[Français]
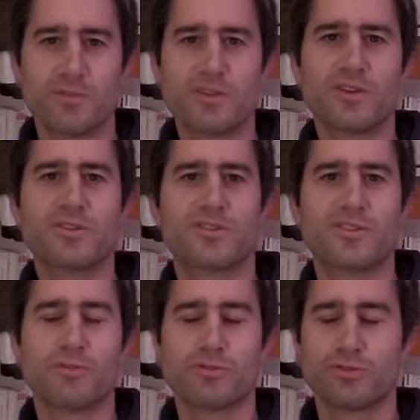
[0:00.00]
Que dire
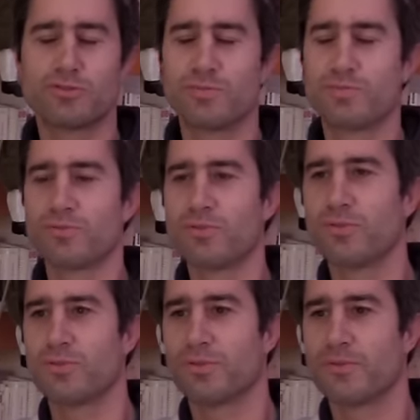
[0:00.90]
sinon que je suis plutôt
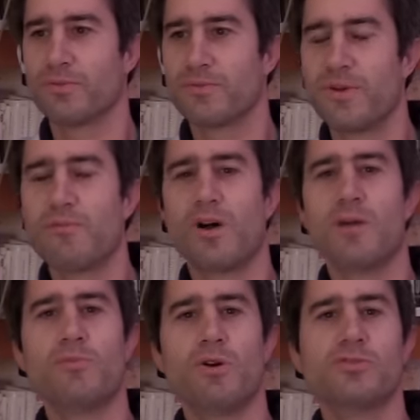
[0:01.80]
euh,
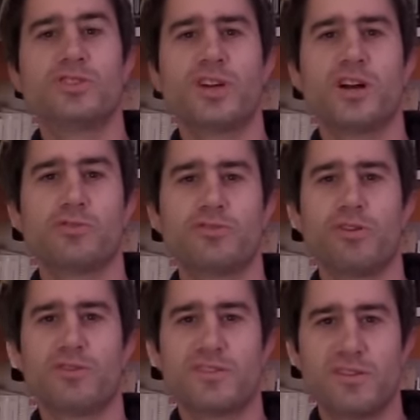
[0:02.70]
favorable moi au tirage au
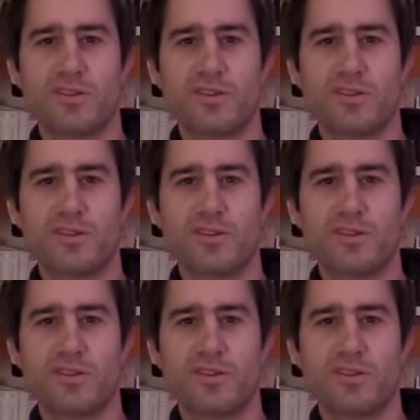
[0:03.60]
sort des